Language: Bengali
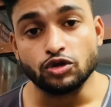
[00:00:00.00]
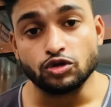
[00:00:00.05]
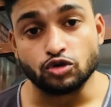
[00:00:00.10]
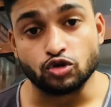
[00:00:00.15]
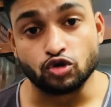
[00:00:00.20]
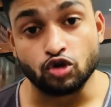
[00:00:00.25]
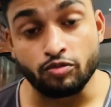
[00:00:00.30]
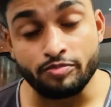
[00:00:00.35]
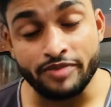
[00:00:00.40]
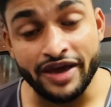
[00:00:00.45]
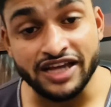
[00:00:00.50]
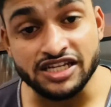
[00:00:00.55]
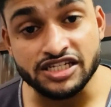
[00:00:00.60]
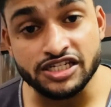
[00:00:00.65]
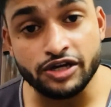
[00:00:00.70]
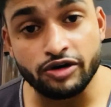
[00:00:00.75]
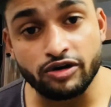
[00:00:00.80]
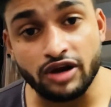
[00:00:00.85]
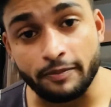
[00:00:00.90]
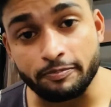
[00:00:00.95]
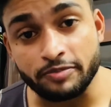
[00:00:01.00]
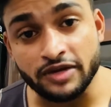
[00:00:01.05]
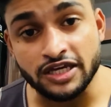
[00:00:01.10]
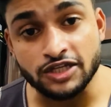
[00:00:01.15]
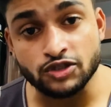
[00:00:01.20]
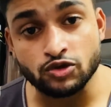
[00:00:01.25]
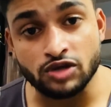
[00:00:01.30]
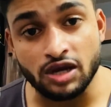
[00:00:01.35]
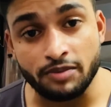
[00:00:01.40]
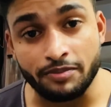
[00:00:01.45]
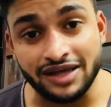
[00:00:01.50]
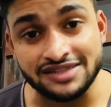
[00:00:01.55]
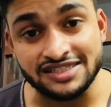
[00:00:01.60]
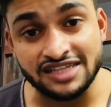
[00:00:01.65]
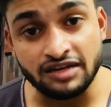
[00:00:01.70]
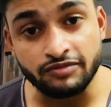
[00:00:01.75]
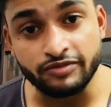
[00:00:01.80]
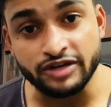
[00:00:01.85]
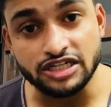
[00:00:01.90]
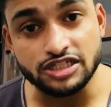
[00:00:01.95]
তো মেক শিওর আপনি কিছুটা মাসেল
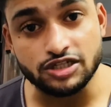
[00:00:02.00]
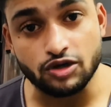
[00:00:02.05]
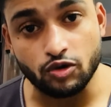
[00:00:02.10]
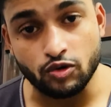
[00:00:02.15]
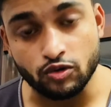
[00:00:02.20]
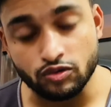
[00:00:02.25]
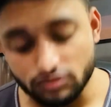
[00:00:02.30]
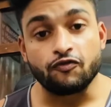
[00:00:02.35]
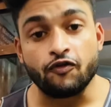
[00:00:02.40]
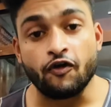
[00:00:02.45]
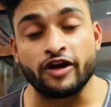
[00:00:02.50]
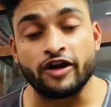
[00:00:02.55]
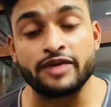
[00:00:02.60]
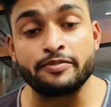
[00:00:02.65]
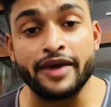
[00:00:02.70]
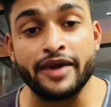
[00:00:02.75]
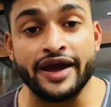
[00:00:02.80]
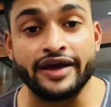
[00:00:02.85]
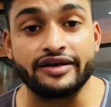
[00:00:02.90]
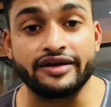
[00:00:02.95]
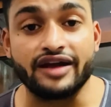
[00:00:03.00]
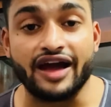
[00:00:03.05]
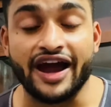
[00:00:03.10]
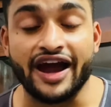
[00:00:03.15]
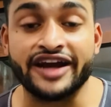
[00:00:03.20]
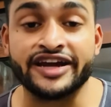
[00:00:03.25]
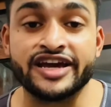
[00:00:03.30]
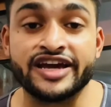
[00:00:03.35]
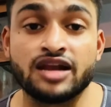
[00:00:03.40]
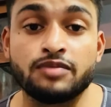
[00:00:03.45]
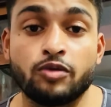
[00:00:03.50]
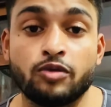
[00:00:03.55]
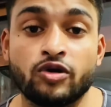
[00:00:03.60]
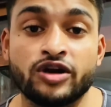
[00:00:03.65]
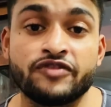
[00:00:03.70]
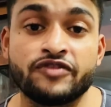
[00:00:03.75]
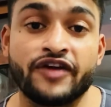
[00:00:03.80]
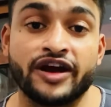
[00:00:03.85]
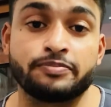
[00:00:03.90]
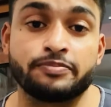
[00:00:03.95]
বিল্ড করুন ফর এ ম্যান আইডিয়াল বডি
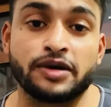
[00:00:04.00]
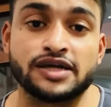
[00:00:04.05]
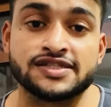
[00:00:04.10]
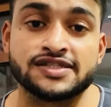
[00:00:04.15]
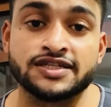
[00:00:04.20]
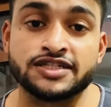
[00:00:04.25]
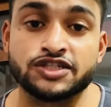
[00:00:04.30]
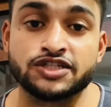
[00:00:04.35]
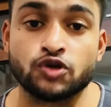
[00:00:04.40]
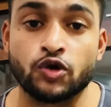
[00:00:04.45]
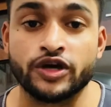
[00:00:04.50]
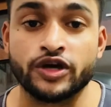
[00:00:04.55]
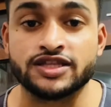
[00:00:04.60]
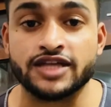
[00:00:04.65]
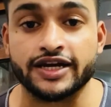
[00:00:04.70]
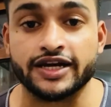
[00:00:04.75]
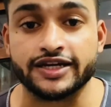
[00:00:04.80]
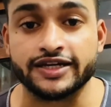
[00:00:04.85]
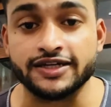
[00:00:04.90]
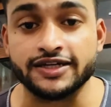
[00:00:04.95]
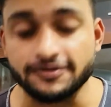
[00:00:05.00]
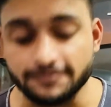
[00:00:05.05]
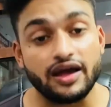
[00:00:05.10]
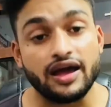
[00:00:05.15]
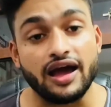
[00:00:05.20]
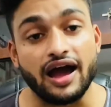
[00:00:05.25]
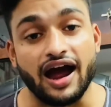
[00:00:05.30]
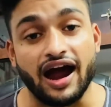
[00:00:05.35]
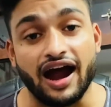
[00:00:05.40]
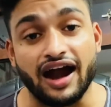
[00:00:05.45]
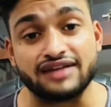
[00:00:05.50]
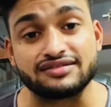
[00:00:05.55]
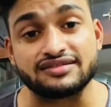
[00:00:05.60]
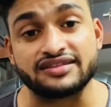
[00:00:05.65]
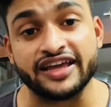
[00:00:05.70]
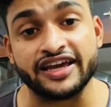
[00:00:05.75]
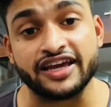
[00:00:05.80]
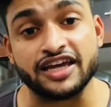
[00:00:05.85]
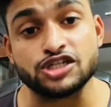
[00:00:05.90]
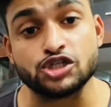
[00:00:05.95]
ফ্যাট পার্সেন্টেজ হয়ে থাকে আট
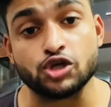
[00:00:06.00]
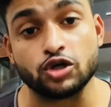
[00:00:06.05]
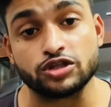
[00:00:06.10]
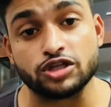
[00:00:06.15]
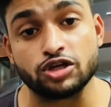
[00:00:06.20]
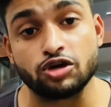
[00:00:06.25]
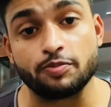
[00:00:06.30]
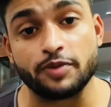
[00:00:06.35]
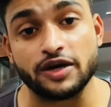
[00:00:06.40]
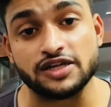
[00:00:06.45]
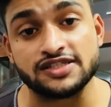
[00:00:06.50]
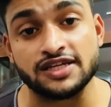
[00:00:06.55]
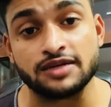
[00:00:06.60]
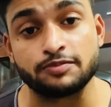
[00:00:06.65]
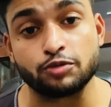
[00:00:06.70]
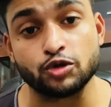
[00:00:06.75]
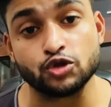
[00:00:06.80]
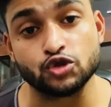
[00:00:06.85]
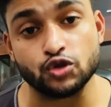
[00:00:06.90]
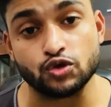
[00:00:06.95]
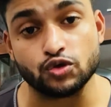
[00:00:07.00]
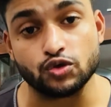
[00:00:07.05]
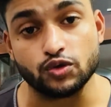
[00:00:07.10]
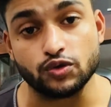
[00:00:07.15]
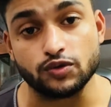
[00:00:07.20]
থেকে সতেরো পার্সেন্ট পর্যন্ত